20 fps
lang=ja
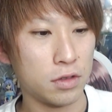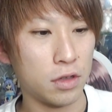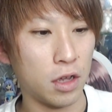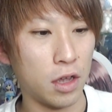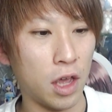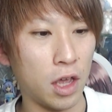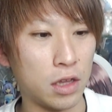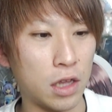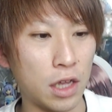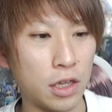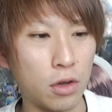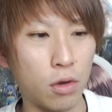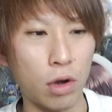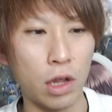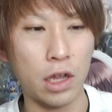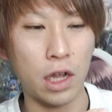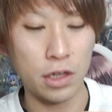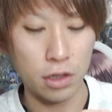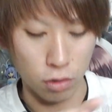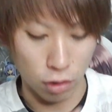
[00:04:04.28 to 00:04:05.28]
なえ何
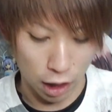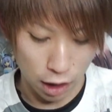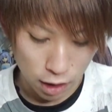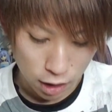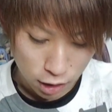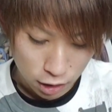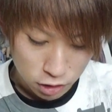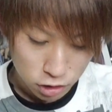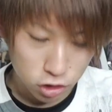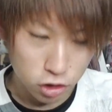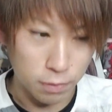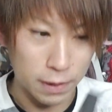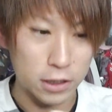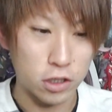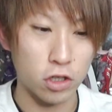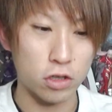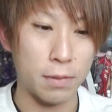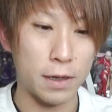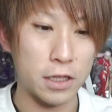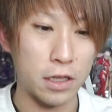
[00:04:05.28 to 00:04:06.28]
これ何これちょっと
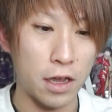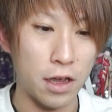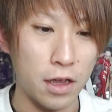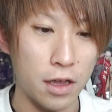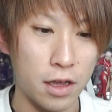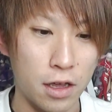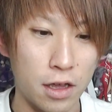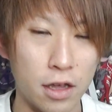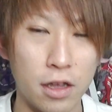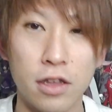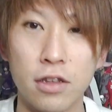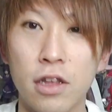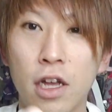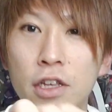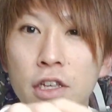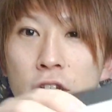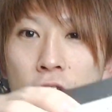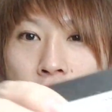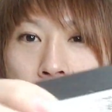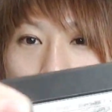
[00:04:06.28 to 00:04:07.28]
待ってちょっと待って
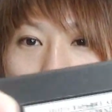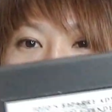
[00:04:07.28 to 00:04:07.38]
何何